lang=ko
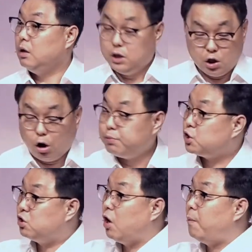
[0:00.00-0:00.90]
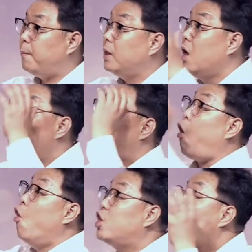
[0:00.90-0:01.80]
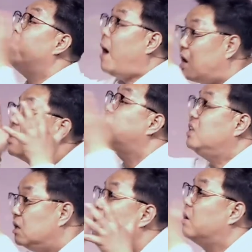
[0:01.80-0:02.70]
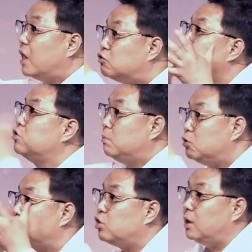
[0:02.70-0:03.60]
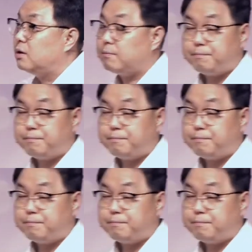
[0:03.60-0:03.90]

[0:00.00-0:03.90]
이거 없이 그거 보면 거기에 막 흔들려 내 중심이 축이